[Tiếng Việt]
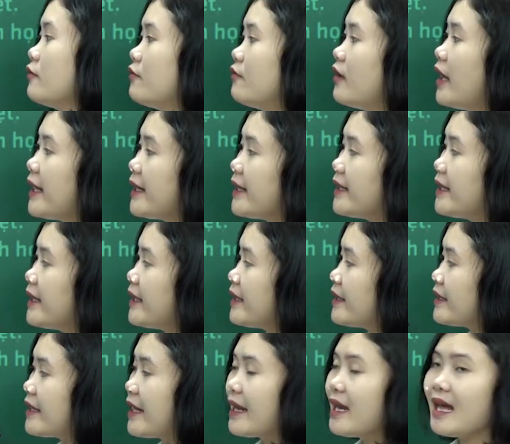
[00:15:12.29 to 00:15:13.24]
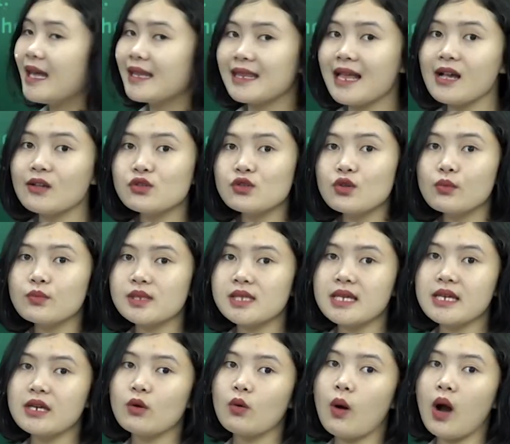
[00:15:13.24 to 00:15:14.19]
Vậy đấy là tác dụng
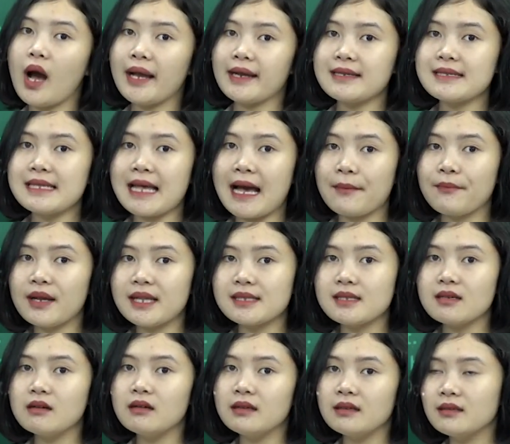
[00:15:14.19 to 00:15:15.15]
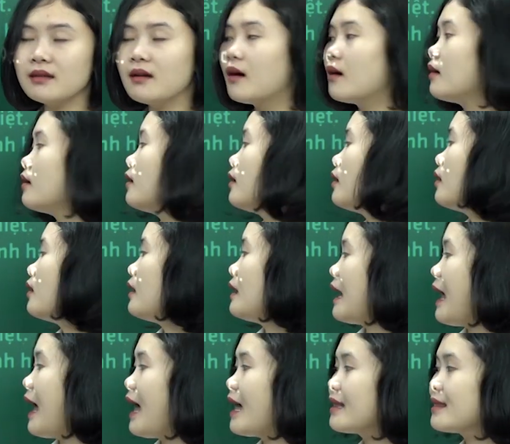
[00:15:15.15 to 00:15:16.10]
gì của ánh sáng mặt trời ấy nhỉ?
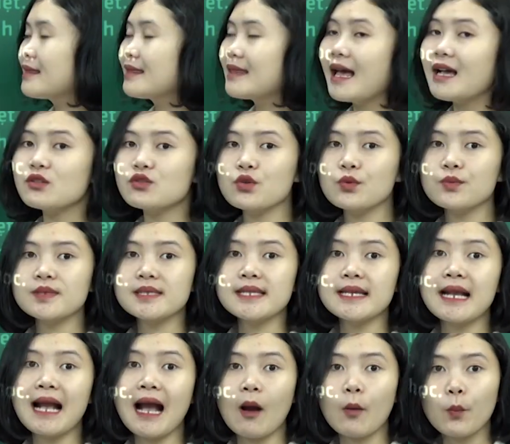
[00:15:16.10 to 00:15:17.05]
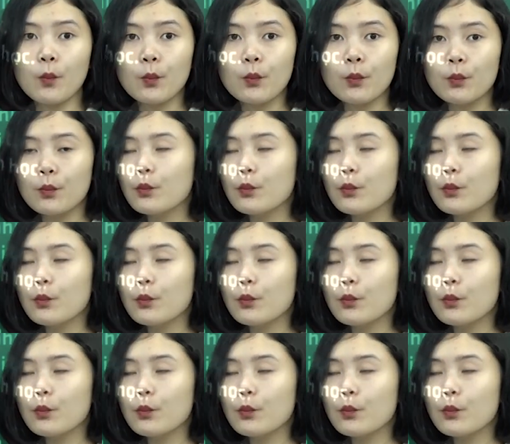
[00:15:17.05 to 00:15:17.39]
Là tác dụng sinh học.